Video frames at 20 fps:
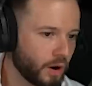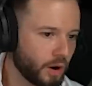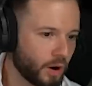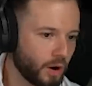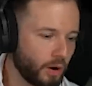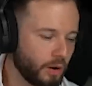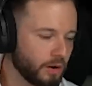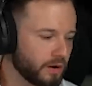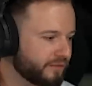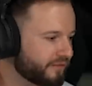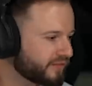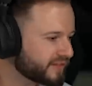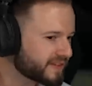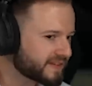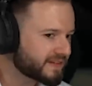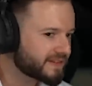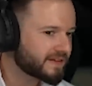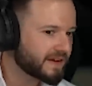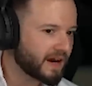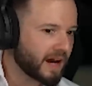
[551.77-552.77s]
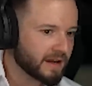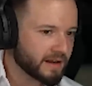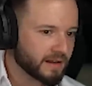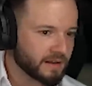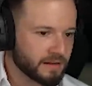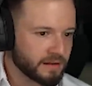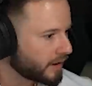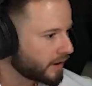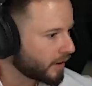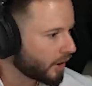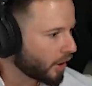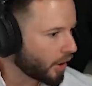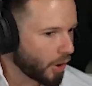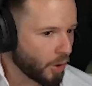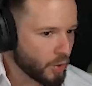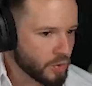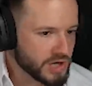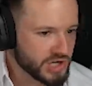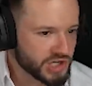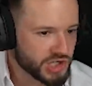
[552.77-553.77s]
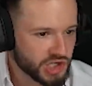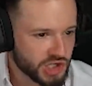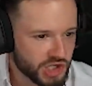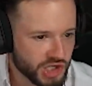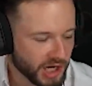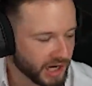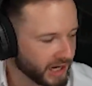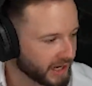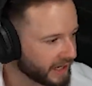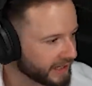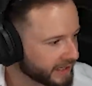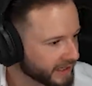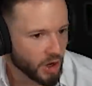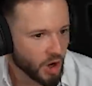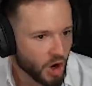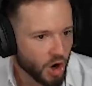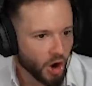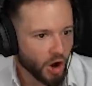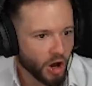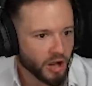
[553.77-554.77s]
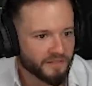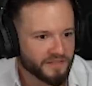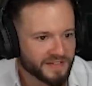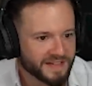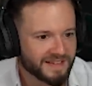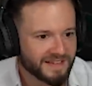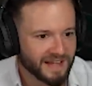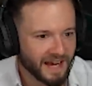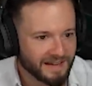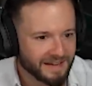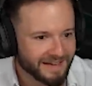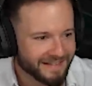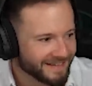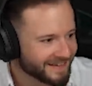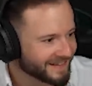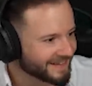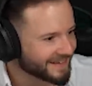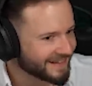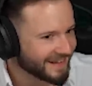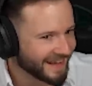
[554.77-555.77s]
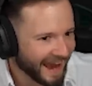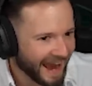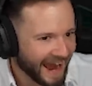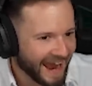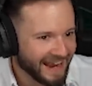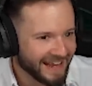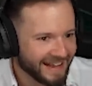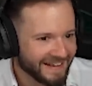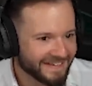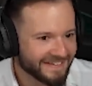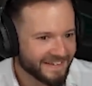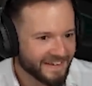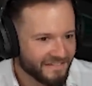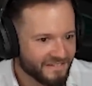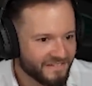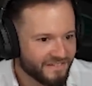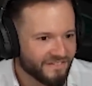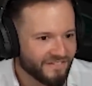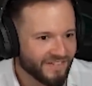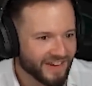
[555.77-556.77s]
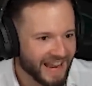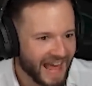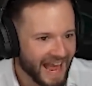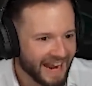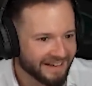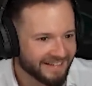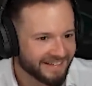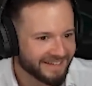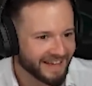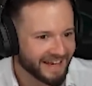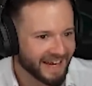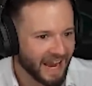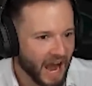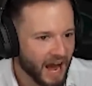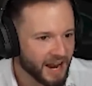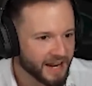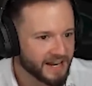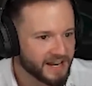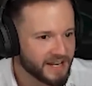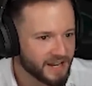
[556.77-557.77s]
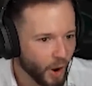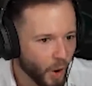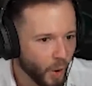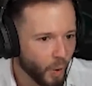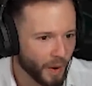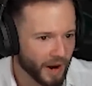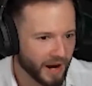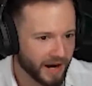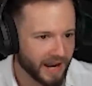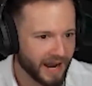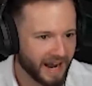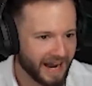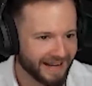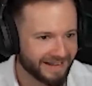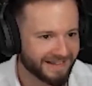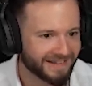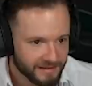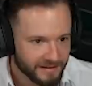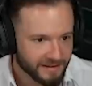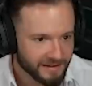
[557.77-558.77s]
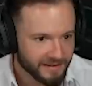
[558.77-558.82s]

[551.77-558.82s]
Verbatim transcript: all of a sudden, holy shit, all of a sudden this guy is flexing out of nowhere, guys.